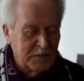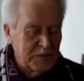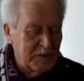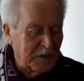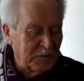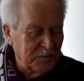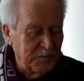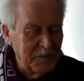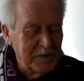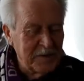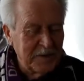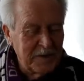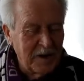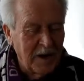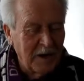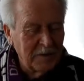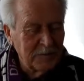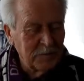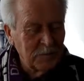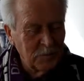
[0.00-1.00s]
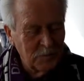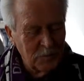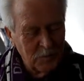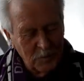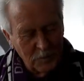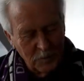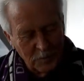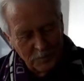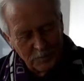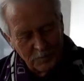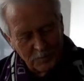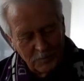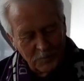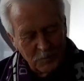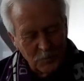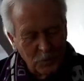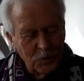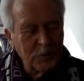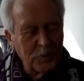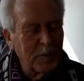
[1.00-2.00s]
wir seit vielen Jahren ähm,
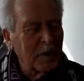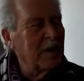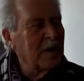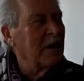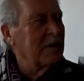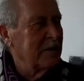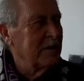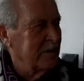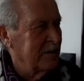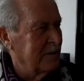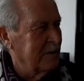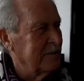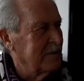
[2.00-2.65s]
gute Bekannte